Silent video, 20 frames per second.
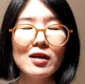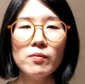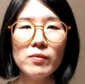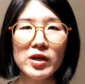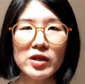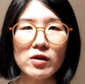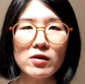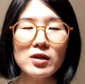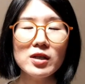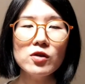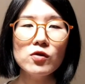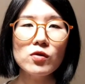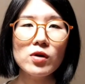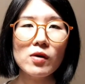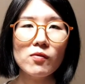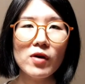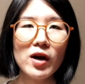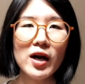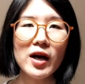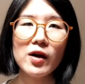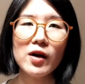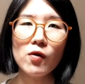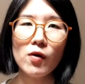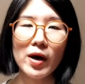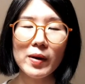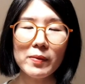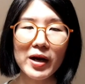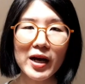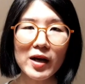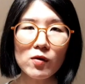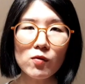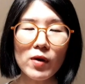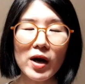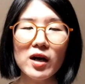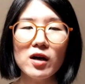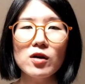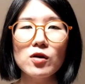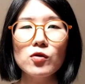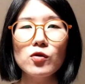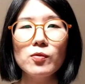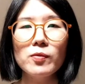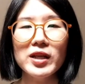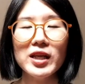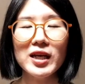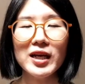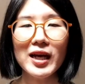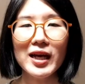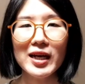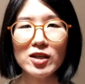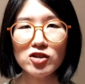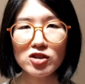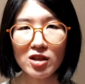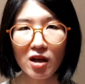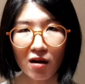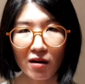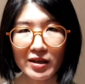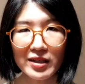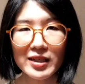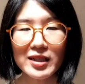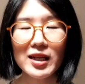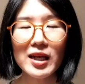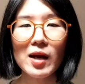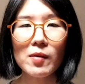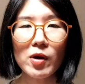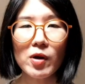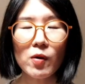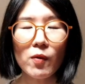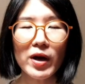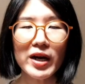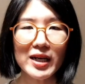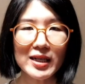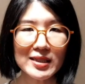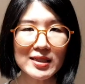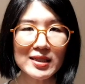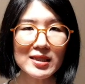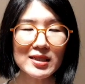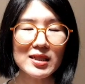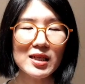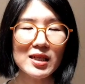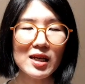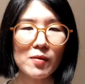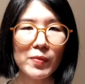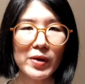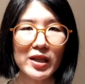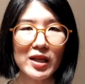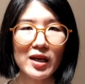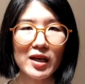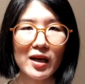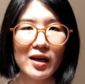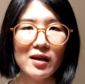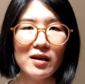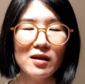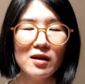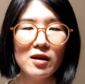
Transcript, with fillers: มันก็ขึ้นอยู่กับว่าความคาดหวังของคุณเป็นยังไงแล้วตอนที่ได้รับรางวัลนั้นจริงๆเป็นยังไง